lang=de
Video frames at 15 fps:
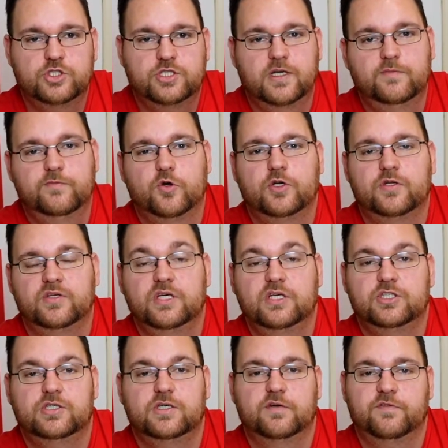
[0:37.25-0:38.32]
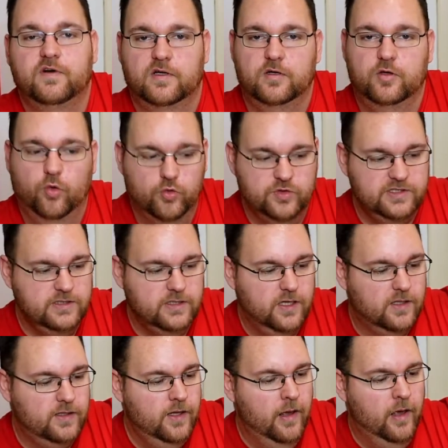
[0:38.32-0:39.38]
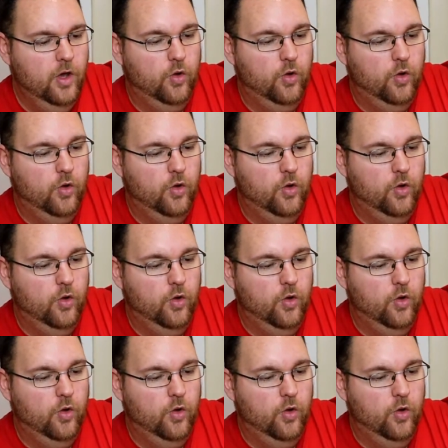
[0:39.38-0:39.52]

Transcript: stellen würde, die ich hier verlosen kann.